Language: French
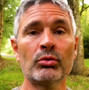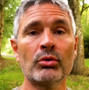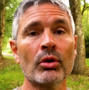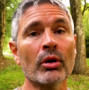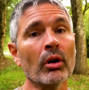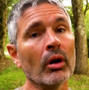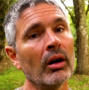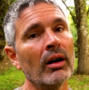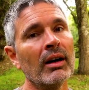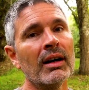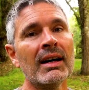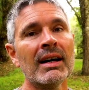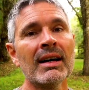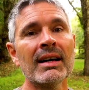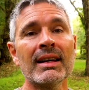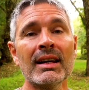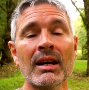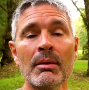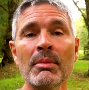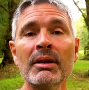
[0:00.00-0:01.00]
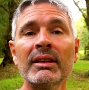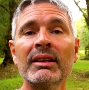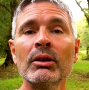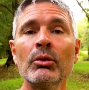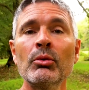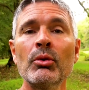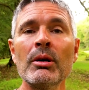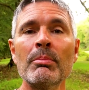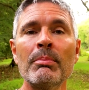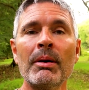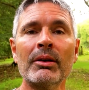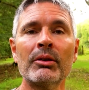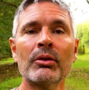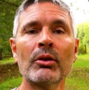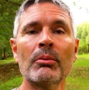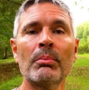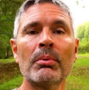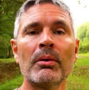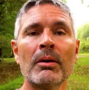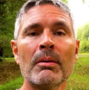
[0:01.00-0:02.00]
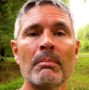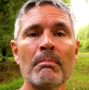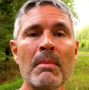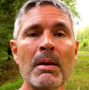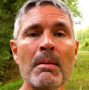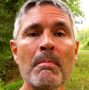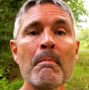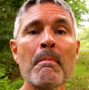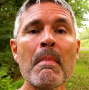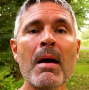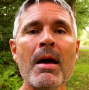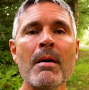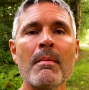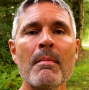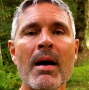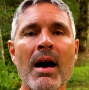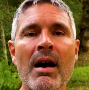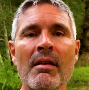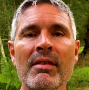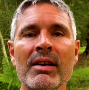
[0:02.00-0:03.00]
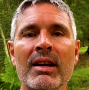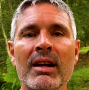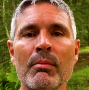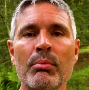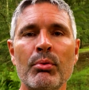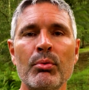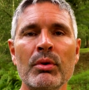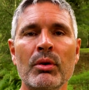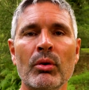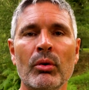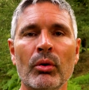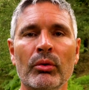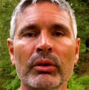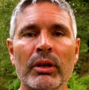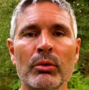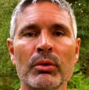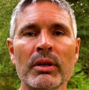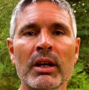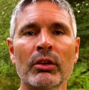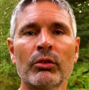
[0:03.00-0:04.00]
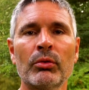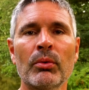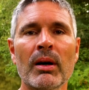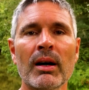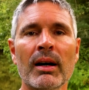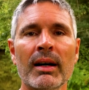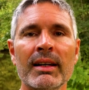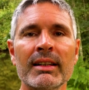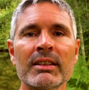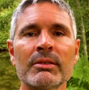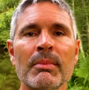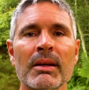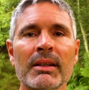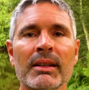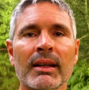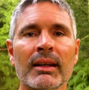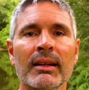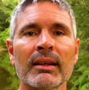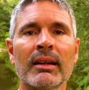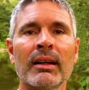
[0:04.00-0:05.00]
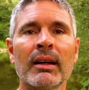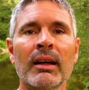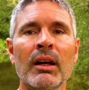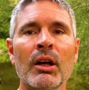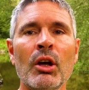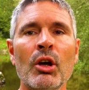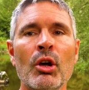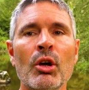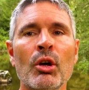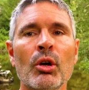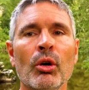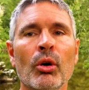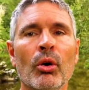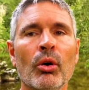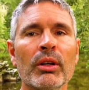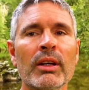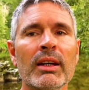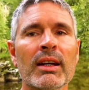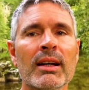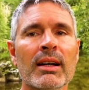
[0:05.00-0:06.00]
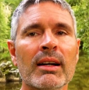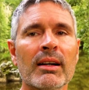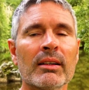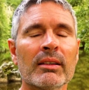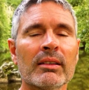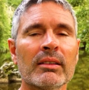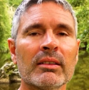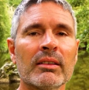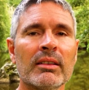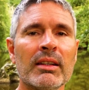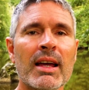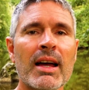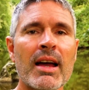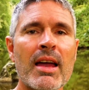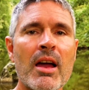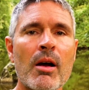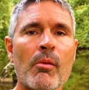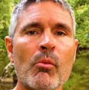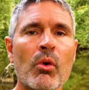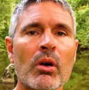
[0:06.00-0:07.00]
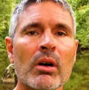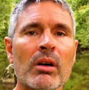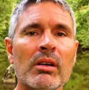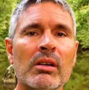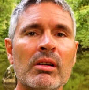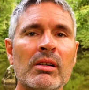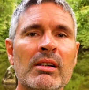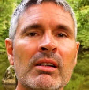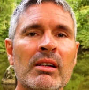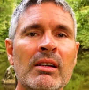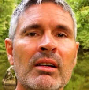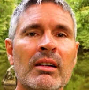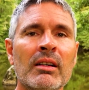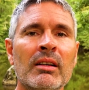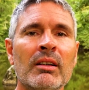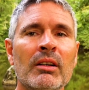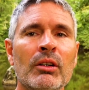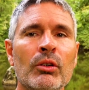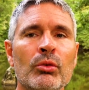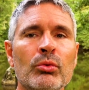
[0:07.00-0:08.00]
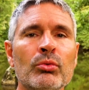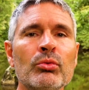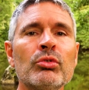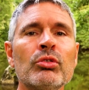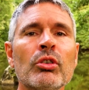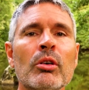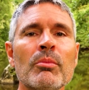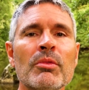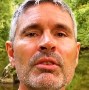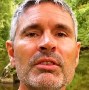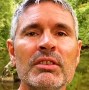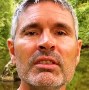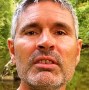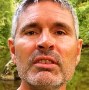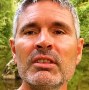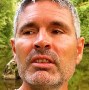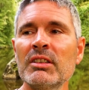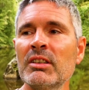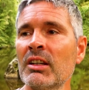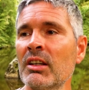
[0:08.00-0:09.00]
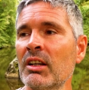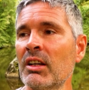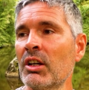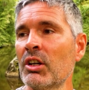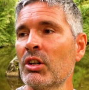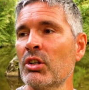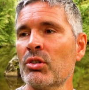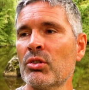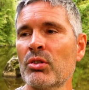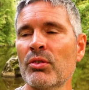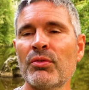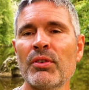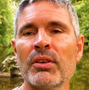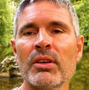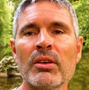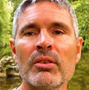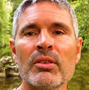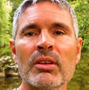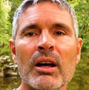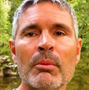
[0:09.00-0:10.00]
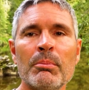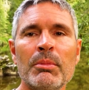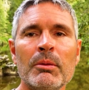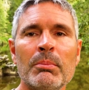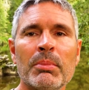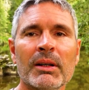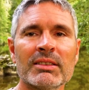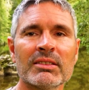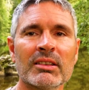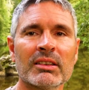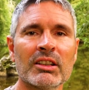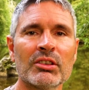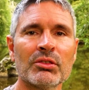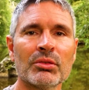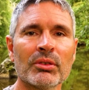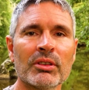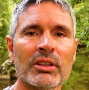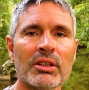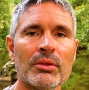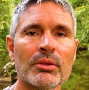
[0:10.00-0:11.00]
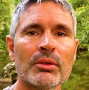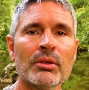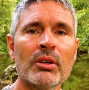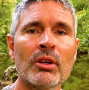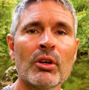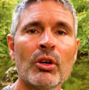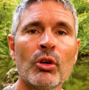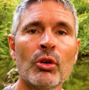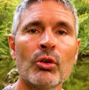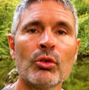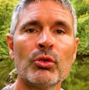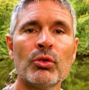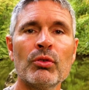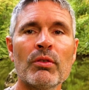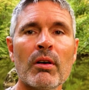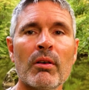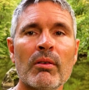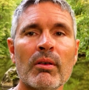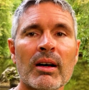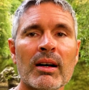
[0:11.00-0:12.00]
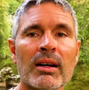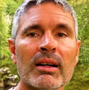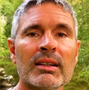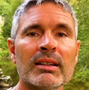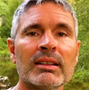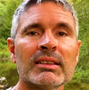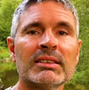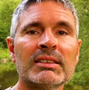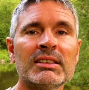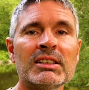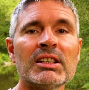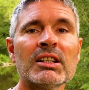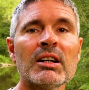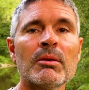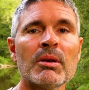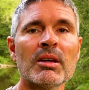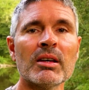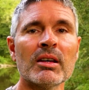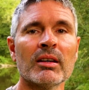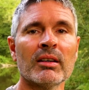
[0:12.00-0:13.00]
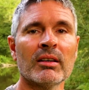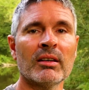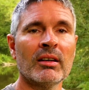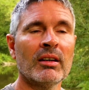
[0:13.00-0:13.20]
de cœur. La météo est pas top, mais même avec la pluie que l'on a eu hier soir et ce matin, regarde derrière moi, nous sommes ici. Je te fais une rapide présentation des lieux tu vas voir, si jamais